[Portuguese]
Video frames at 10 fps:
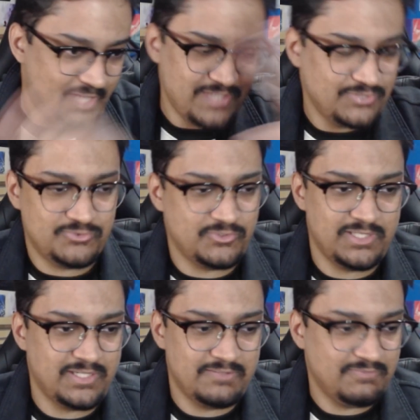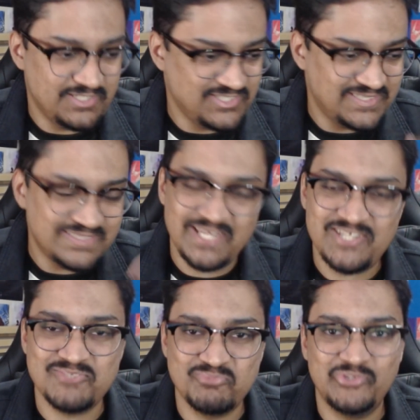é isso, é, a gente
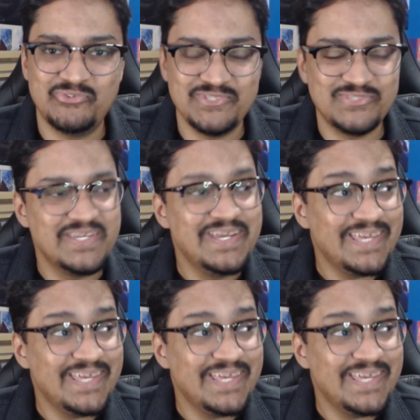sente muito isso.